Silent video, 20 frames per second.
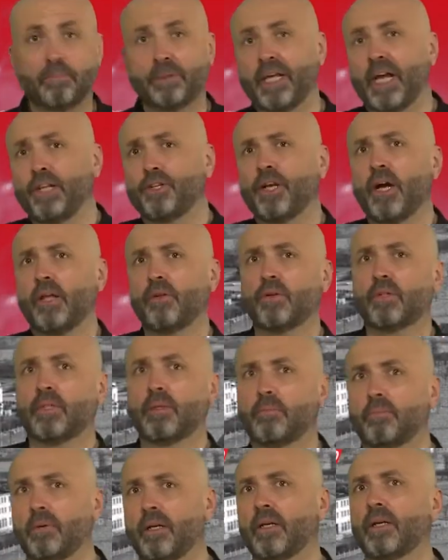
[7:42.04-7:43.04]
Поначалу
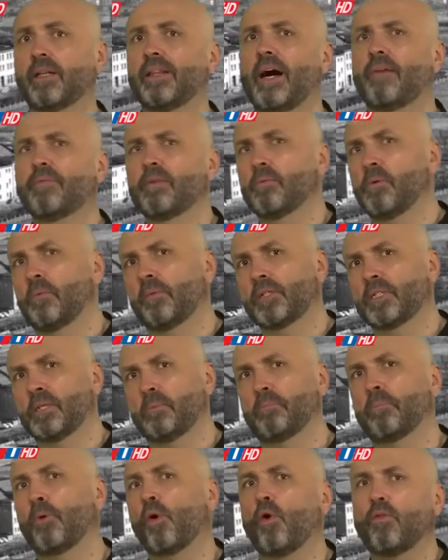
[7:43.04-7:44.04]
это были главным
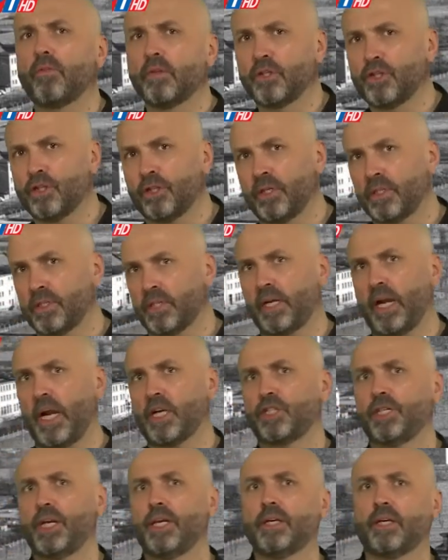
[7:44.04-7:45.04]
образом проволочные
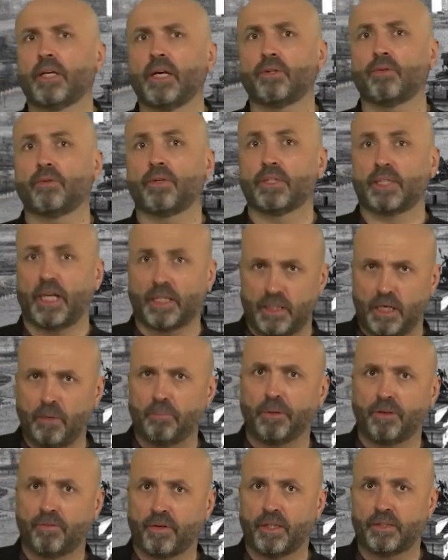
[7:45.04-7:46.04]
заграждения, которые
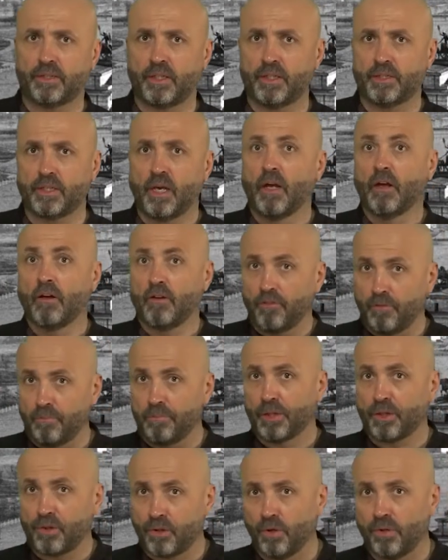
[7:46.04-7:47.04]
затем превратились в
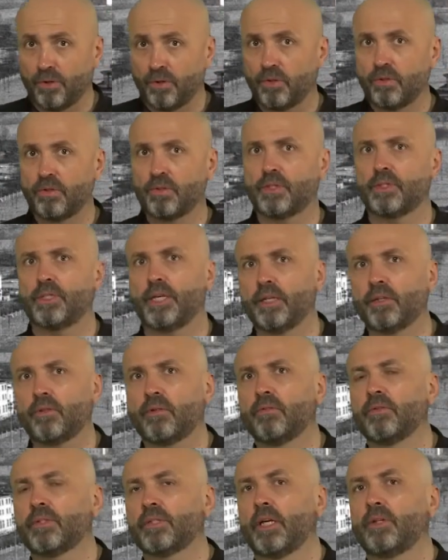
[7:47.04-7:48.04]
бетонную
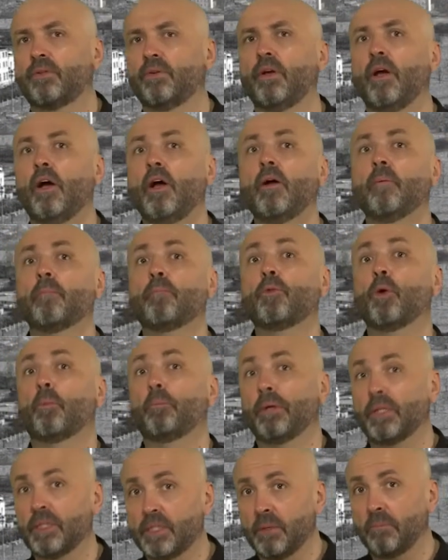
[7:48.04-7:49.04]
стенку высотой до
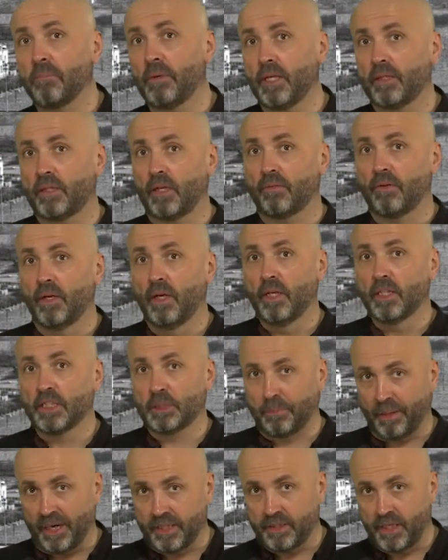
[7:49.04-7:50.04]
5 метров
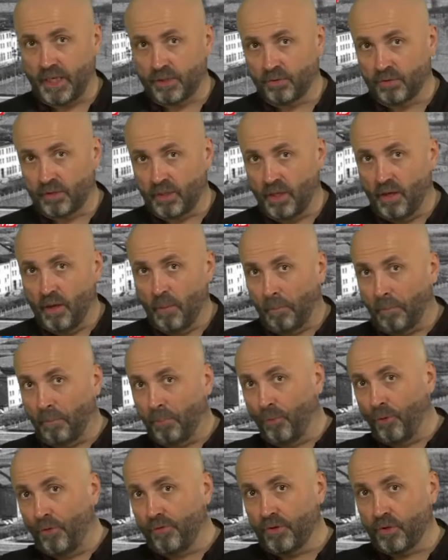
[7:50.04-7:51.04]
с протянутой
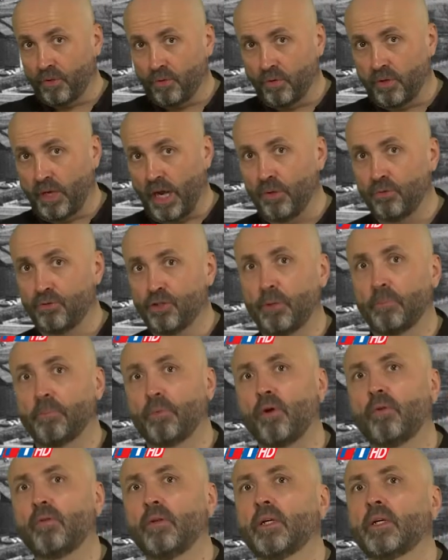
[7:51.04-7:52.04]
поверху колючей
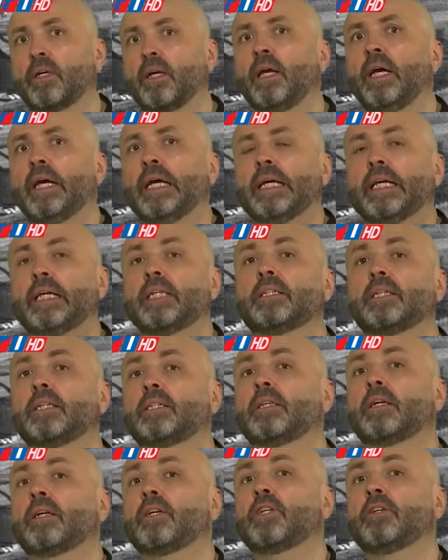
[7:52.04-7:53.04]
проволокой и со
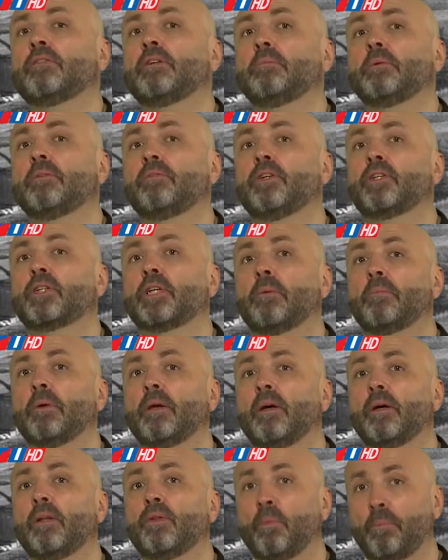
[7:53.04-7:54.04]
сторожевыми
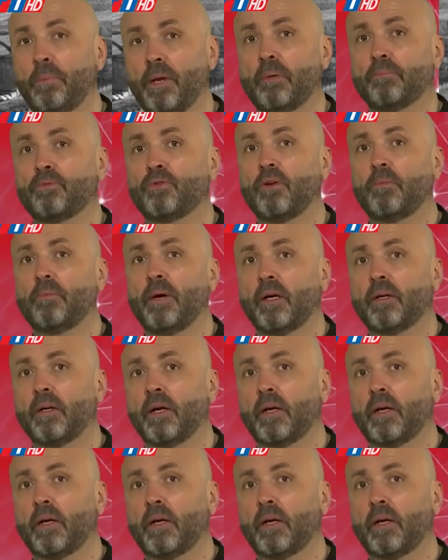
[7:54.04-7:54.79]
вышками. Ну, прям тюрьма